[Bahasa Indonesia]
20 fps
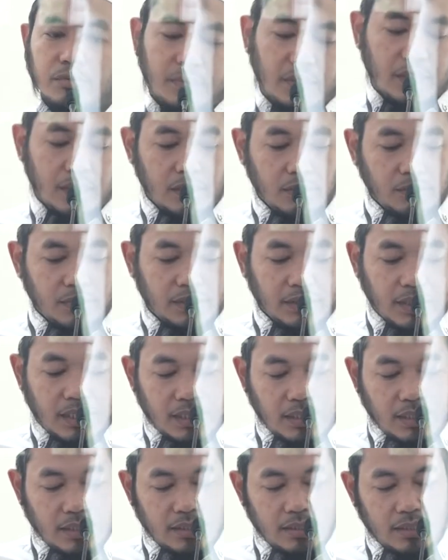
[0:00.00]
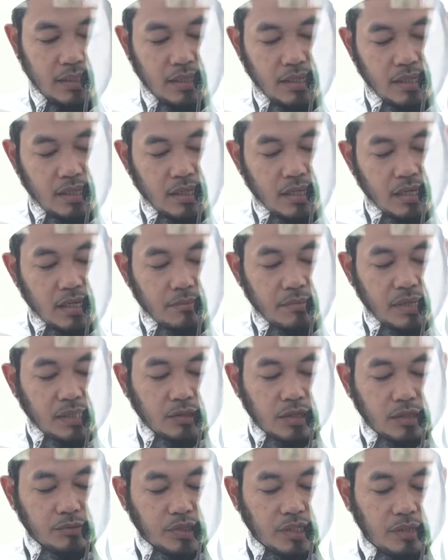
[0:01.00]
Subhanahu wa taala.
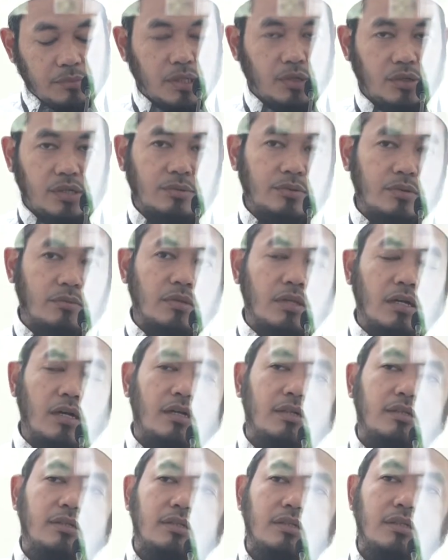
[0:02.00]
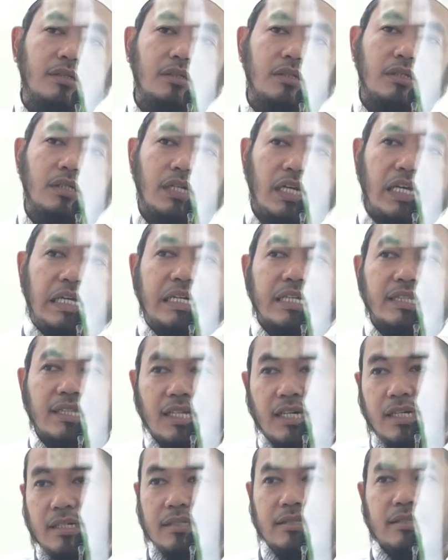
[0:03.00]
Masalah muslimin rahimakumullah,
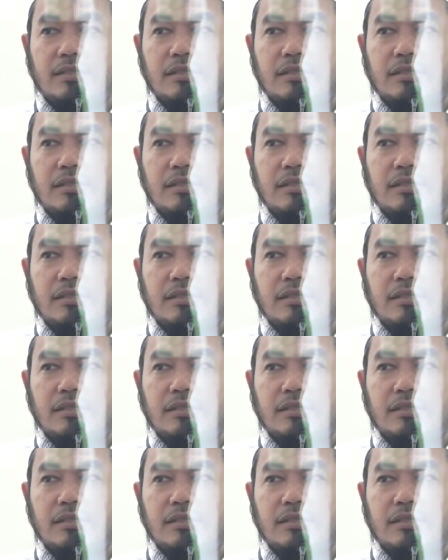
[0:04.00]
ingatlah